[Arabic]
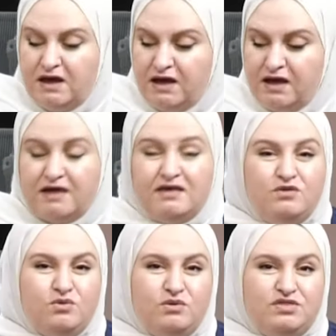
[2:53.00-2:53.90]
آه، أكيد
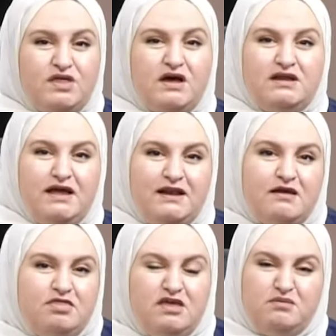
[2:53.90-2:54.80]
ووثقنا
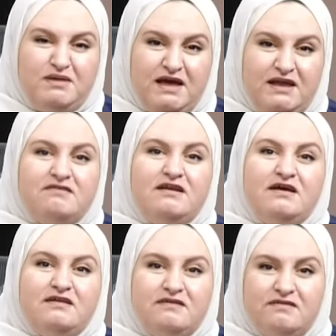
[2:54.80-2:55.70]
الكثير من حالات
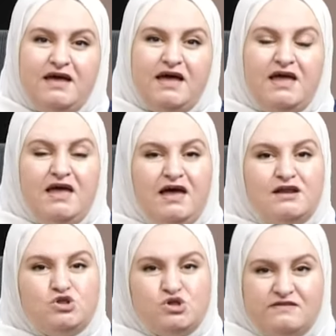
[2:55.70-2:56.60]
الاعتداء
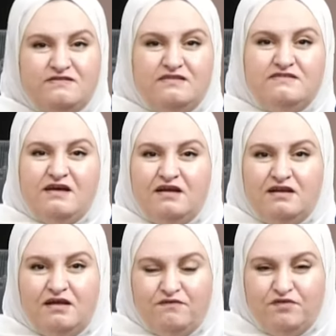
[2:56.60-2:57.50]
الجسدي
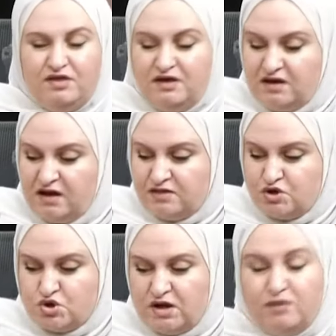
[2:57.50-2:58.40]
اللفظي
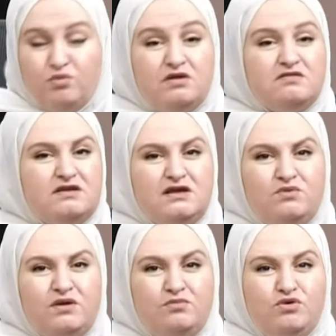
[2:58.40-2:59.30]
اتجاه آه، المواطنين
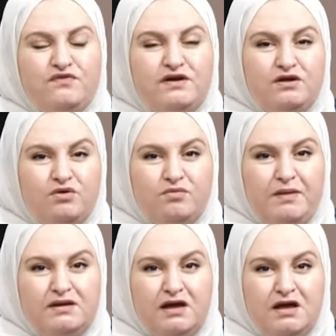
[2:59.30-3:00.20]
ولم يفرقوا
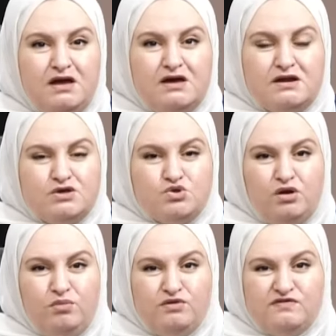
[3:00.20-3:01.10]
بين
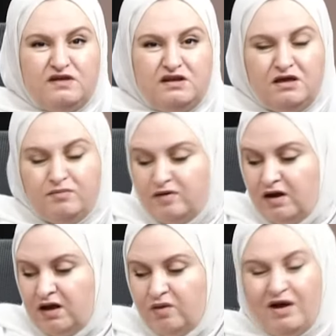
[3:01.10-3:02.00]
رجل مسن
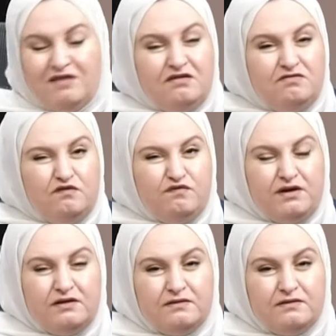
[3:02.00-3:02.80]
امرأة أو حتى طفل